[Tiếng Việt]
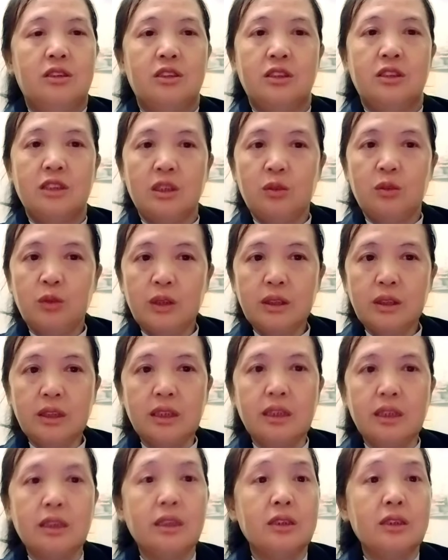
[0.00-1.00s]
si vi
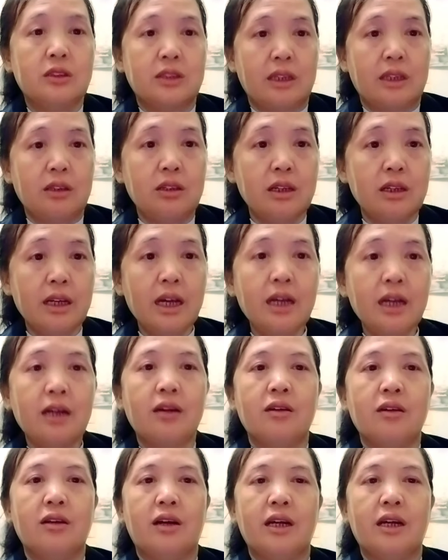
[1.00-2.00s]
trình
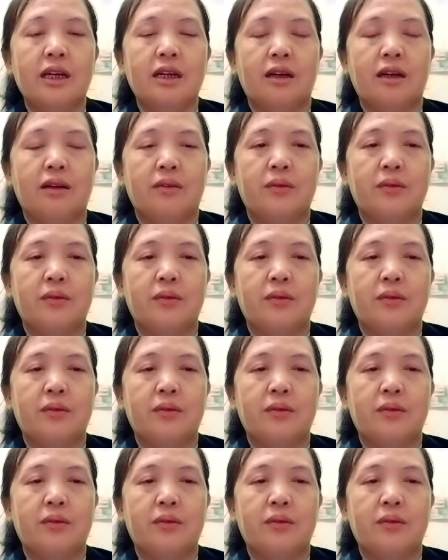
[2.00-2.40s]
khó nói